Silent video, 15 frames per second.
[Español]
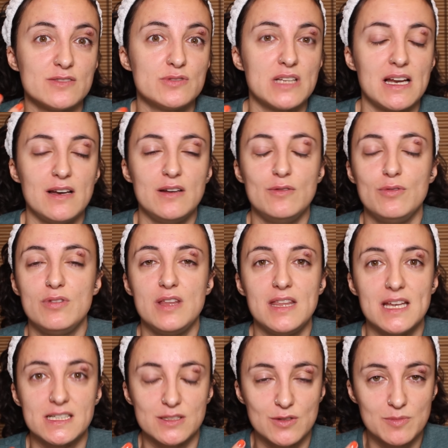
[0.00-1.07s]
o tan
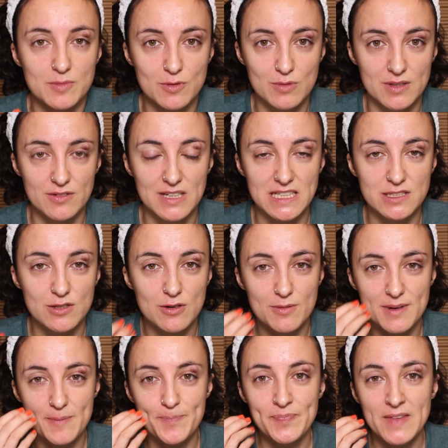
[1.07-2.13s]
lucidas como cuando eras
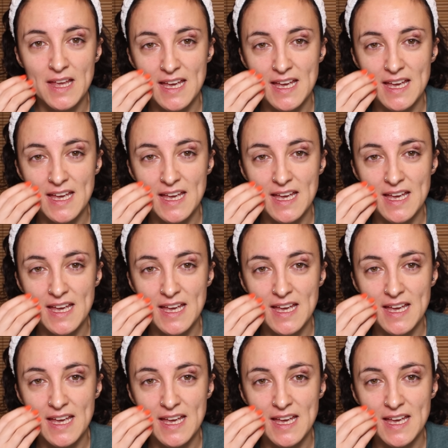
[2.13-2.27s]
joven